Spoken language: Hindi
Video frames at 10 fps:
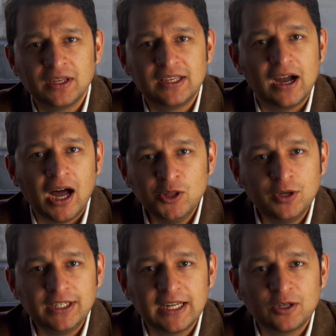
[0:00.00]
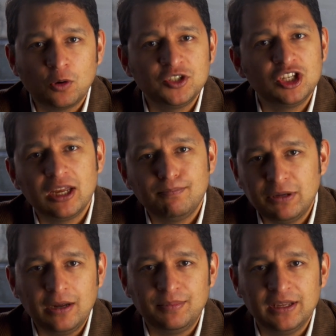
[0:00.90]
कि आधुनिक टेक्नोलॉजी के
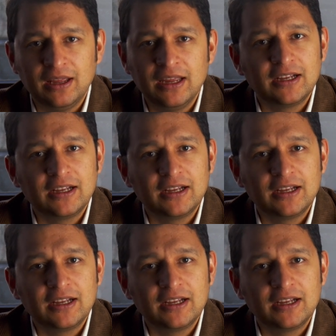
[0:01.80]
बिना भी